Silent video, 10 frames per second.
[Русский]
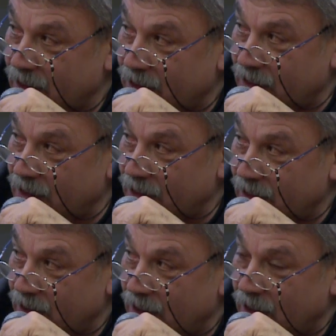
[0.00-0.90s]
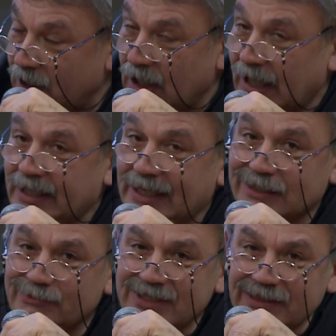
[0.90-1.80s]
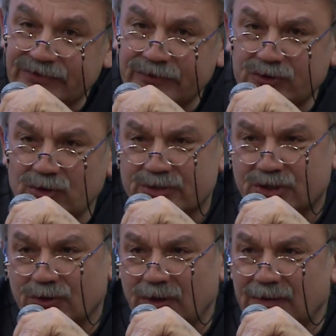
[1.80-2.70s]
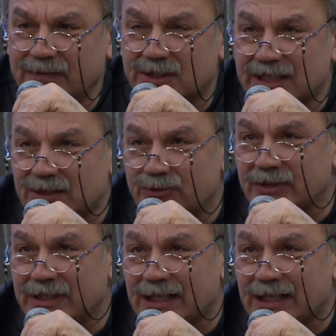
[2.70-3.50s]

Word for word: Нет. Нет, ну дело все в том, что э, те, кто не